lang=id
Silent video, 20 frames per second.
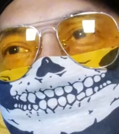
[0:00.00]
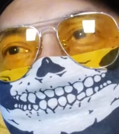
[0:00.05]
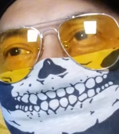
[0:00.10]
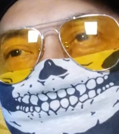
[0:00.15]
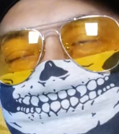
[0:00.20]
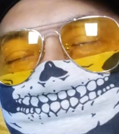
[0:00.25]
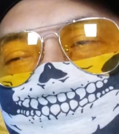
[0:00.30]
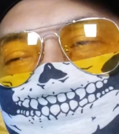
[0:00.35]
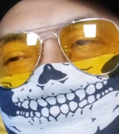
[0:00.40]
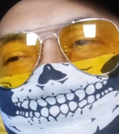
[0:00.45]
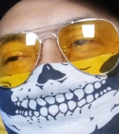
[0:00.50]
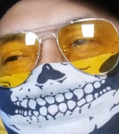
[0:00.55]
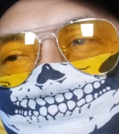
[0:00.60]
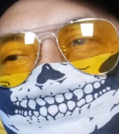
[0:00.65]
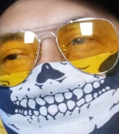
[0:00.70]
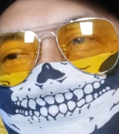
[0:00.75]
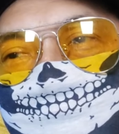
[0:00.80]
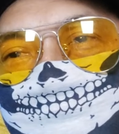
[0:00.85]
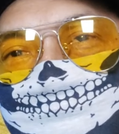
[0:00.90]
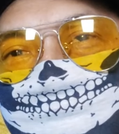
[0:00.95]
lihat video
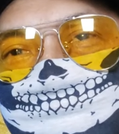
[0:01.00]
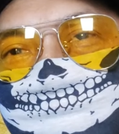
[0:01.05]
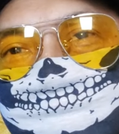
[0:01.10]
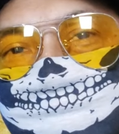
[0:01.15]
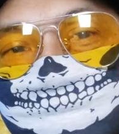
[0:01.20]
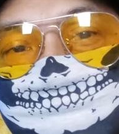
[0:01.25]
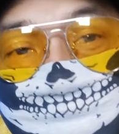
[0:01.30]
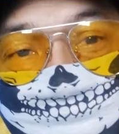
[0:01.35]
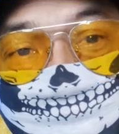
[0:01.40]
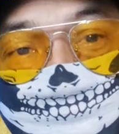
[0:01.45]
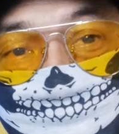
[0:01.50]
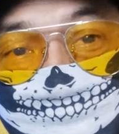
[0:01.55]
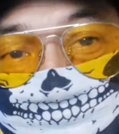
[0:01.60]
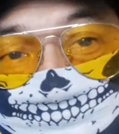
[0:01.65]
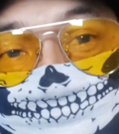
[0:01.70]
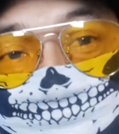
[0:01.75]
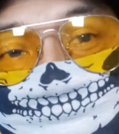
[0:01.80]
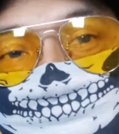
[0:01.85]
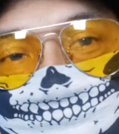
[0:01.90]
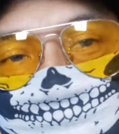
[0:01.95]
yang
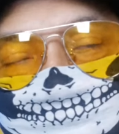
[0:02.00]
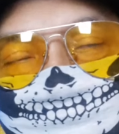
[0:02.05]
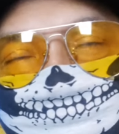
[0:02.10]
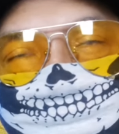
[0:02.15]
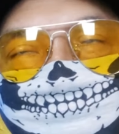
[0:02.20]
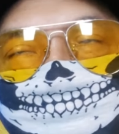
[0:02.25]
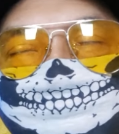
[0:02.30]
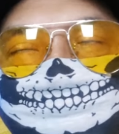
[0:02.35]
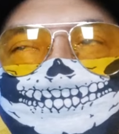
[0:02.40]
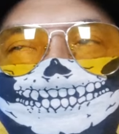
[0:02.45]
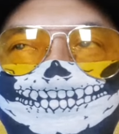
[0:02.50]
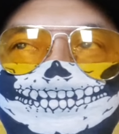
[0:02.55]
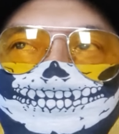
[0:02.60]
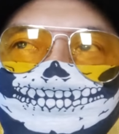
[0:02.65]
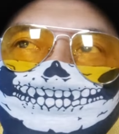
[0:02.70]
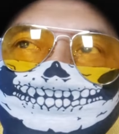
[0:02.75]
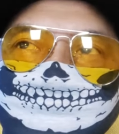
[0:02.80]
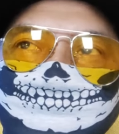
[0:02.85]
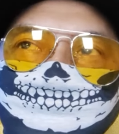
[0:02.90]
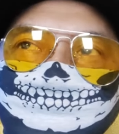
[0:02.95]
sedikit aja ya teman-teman karena
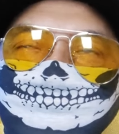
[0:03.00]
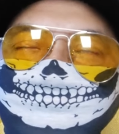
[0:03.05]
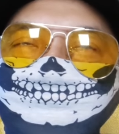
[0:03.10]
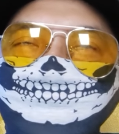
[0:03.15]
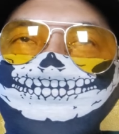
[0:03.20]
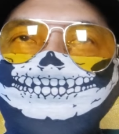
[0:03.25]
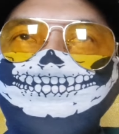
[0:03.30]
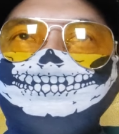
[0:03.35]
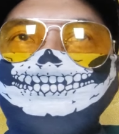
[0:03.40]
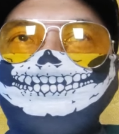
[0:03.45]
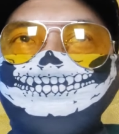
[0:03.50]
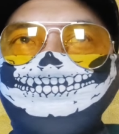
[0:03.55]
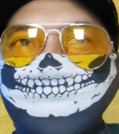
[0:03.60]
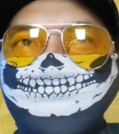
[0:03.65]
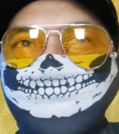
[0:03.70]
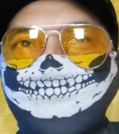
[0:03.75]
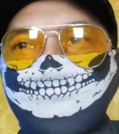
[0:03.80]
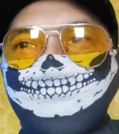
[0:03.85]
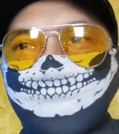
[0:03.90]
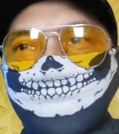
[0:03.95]
ini sedikit
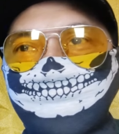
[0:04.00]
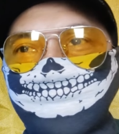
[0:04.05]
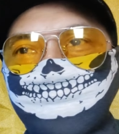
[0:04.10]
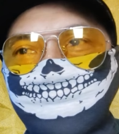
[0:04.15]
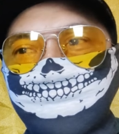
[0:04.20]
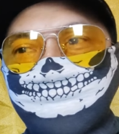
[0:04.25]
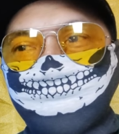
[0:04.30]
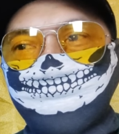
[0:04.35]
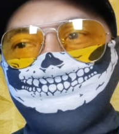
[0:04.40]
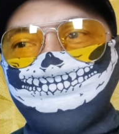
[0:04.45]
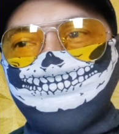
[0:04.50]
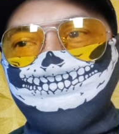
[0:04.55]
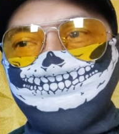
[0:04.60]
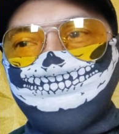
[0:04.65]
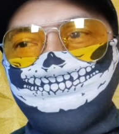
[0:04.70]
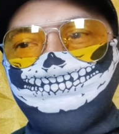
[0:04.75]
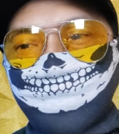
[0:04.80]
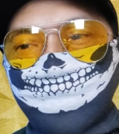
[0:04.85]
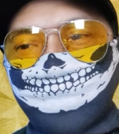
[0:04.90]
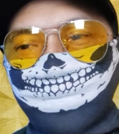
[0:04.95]
yang
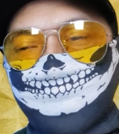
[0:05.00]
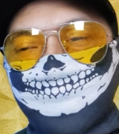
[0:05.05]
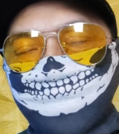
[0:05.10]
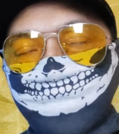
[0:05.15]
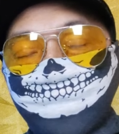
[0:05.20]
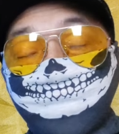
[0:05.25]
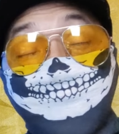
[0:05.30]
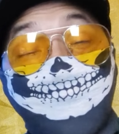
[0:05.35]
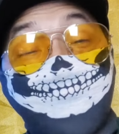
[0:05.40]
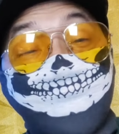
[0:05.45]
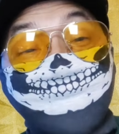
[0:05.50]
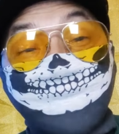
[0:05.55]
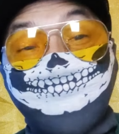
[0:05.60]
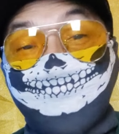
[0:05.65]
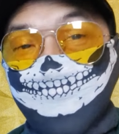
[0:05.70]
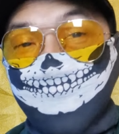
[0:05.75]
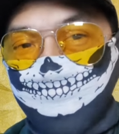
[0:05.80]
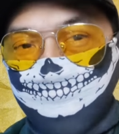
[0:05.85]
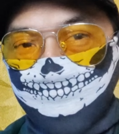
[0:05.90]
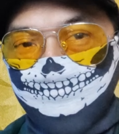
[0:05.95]
Yusuf Mansur yang
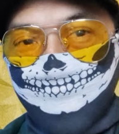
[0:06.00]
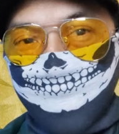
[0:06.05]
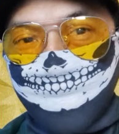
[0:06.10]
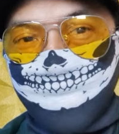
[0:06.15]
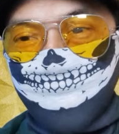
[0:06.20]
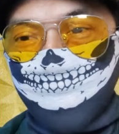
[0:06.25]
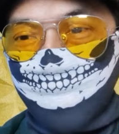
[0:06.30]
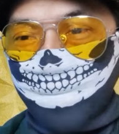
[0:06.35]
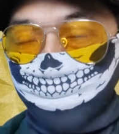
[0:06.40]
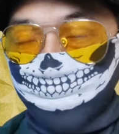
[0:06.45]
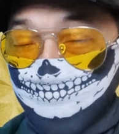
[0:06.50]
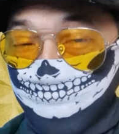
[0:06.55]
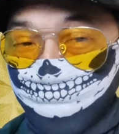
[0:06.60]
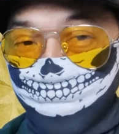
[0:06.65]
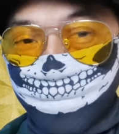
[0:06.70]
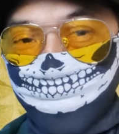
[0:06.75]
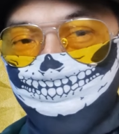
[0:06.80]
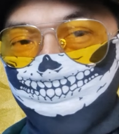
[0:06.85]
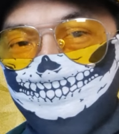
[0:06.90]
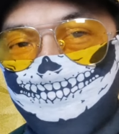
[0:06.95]
sekarang yang
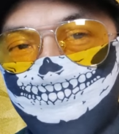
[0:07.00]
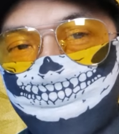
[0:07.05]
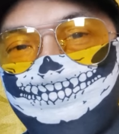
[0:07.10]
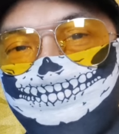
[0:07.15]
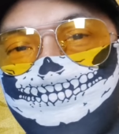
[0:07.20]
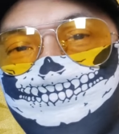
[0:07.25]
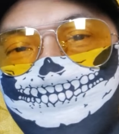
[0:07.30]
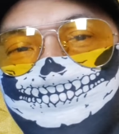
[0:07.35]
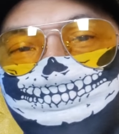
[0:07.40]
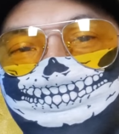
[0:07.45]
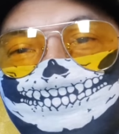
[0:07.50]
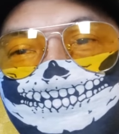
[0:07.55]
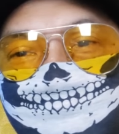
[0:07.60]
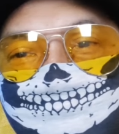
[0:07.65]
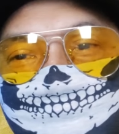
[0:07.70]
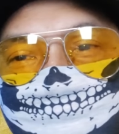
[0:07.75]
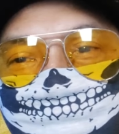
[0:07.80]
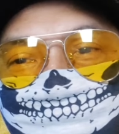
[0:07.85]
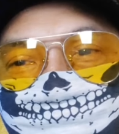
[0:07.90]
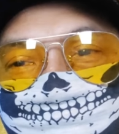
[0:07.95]
baru beberapa hari
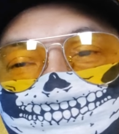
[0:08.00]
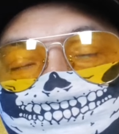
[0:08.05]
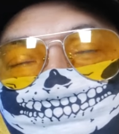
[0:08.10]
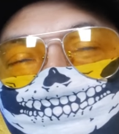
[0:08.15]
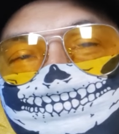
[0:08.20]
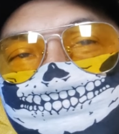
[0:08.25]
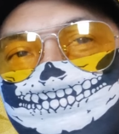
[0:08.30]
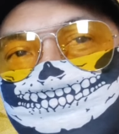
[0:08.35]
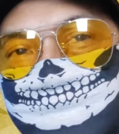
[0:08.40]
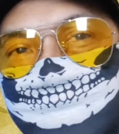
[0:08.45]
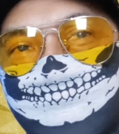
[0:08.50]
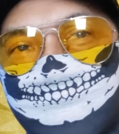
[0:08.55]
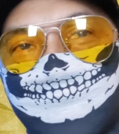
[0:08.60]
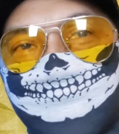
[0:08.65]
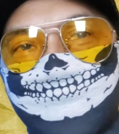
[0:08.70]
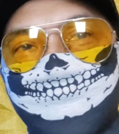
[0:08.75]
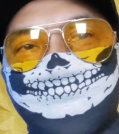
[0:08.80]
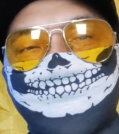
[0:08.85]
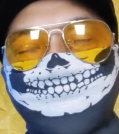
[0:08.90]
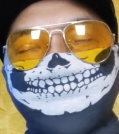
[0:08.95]
kemarin itu
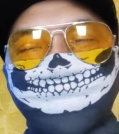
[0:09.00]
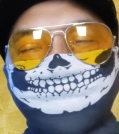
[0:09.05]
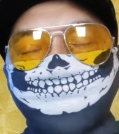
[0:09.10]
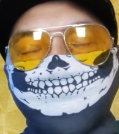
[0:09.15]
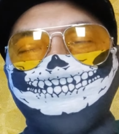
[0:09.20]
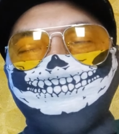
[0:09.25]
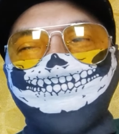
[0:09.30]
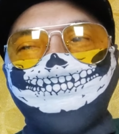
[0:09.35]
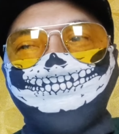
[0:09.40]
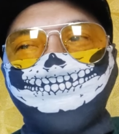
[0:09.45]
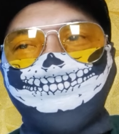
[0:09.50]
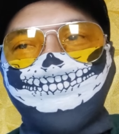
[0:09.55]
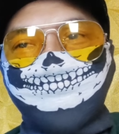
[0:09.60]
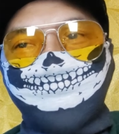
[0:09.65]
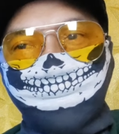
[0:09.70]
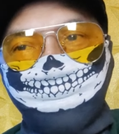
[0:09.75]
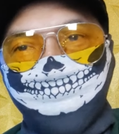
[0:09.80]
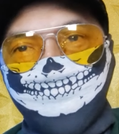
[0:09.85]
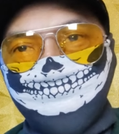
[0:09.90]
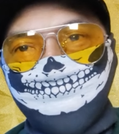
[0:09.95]
diwawancarai lah gitu ya
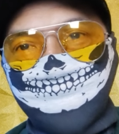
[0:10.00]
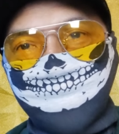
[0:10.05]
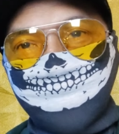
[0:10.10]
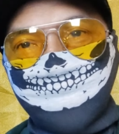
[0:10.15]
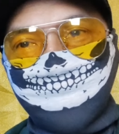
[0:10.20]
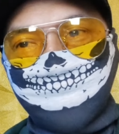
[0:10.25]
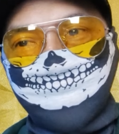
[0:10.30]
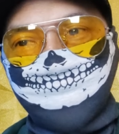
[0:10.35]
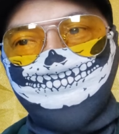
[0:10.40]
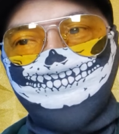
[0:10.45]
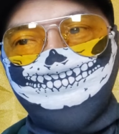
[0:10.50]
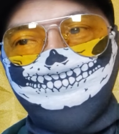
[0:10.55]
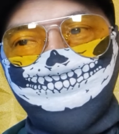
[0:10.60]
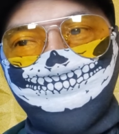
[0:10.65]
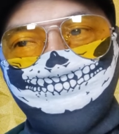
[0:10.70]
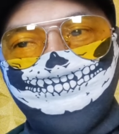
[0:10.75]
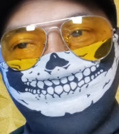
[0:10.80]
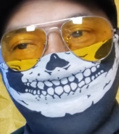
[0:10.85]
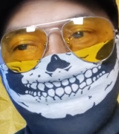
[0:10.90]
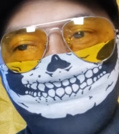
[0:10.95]
masih di
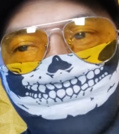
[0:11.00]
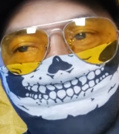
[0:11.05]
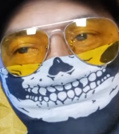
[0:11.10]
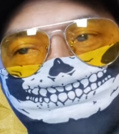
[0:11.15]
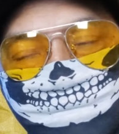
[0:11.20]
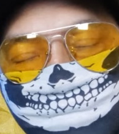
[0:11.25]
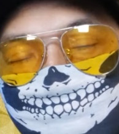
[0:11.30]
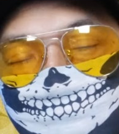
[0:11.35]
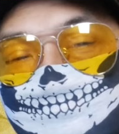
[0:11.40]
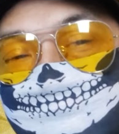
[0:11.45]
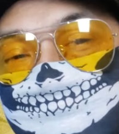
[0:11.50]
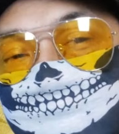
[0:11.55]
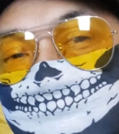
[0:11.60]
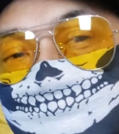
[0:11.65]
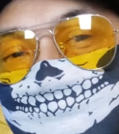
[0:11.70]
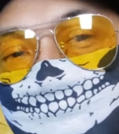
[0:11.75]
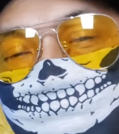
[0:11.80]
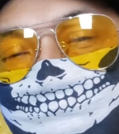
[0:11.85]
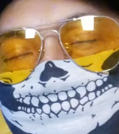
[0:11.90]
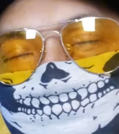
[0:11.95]
bulan
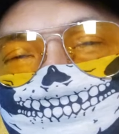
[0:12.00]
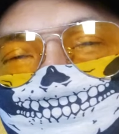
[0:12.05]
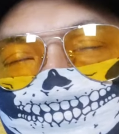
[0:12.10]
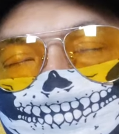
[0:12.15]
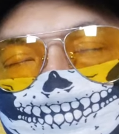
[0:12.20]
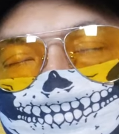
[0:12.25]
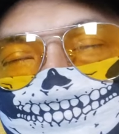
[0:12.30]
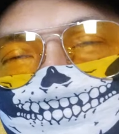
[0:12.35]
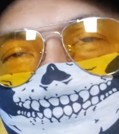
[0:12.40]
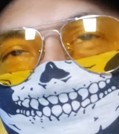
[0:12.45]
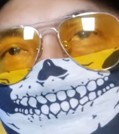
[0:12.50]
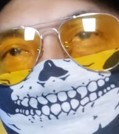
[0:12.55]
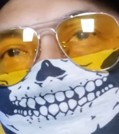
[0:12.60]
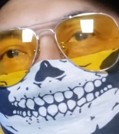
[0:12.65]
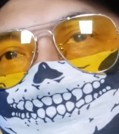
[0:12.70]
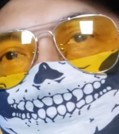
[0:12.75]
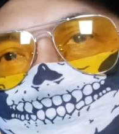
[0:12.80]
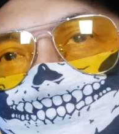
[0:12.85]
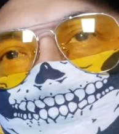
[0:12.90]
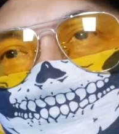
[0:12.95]
ini kalau nggak salah ya
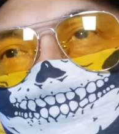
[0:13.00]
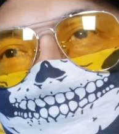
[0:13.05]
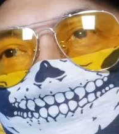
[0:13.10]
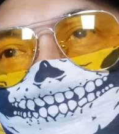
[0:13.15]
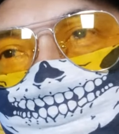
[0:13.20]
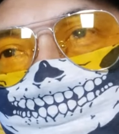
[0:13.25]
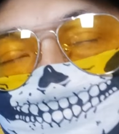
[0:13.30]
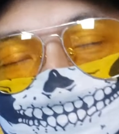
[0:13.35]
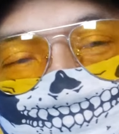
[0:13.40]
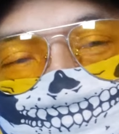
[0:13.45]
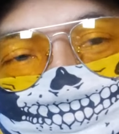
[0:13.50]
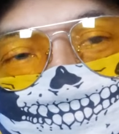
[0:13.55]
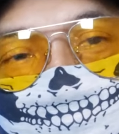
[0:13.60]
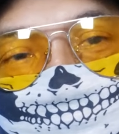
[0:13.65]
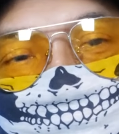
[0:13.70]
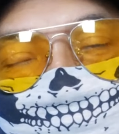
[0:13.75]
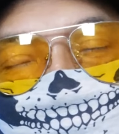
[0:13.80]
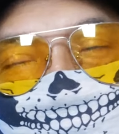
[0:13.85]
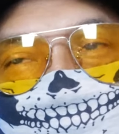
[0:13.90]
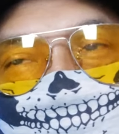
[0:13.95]
masih
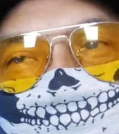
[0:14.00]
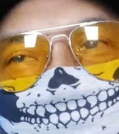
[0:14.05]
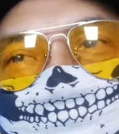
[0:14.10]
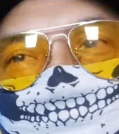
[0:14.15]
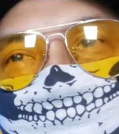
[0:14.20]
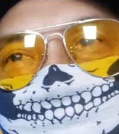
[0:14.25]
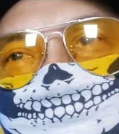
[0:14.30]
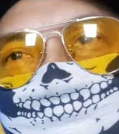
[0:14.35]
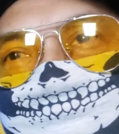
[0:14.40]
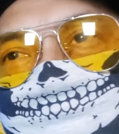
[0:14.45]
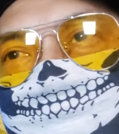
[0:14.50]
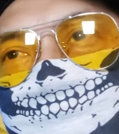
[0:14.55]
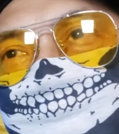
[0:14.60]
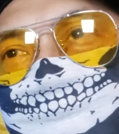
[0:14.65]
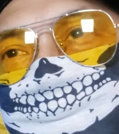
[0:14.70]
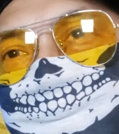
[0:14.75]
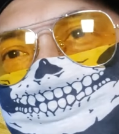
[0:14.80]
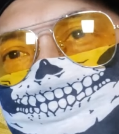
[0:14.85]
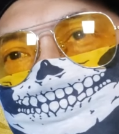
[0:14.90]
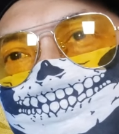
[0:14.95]
barulah intinya
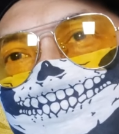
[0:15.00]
